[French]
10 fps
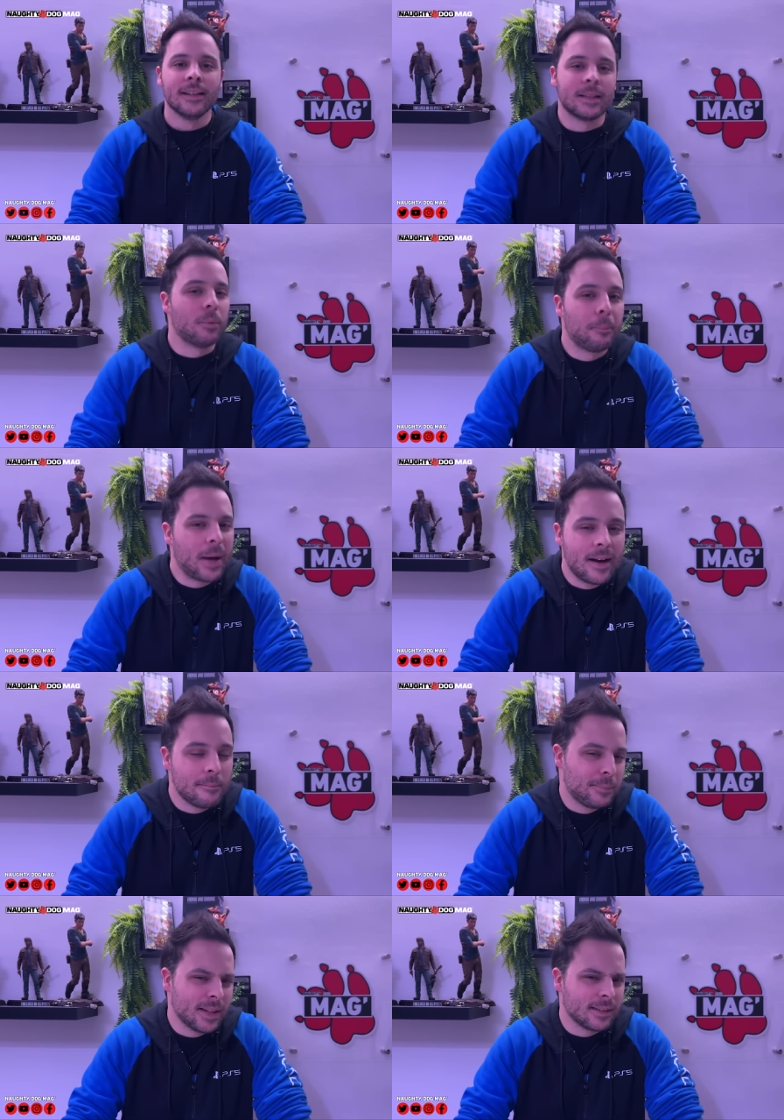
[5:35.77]
ça peut pas
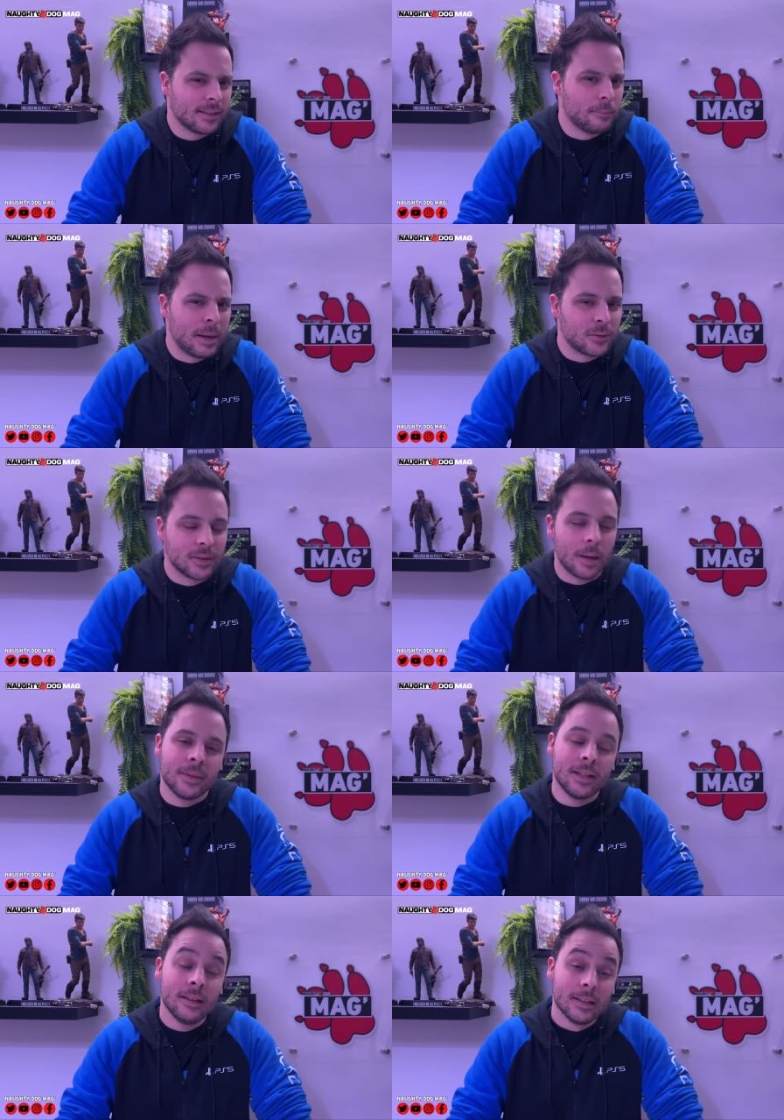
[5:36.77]
bien mal se
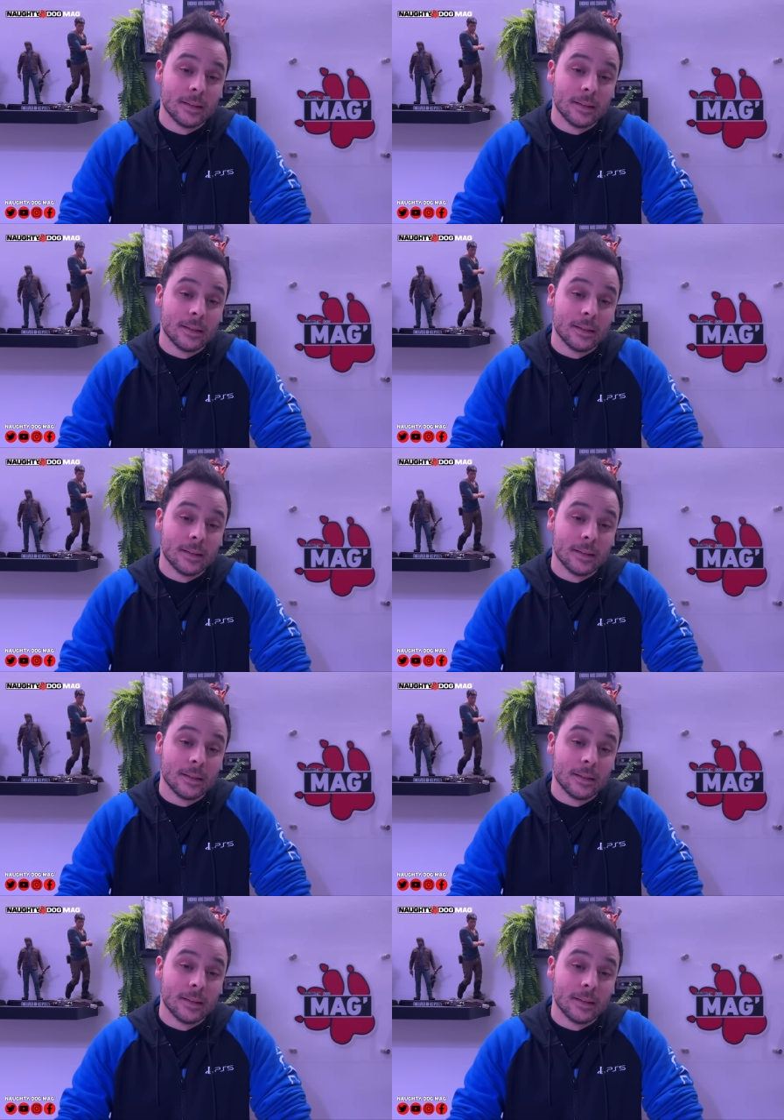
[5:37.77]
terminer.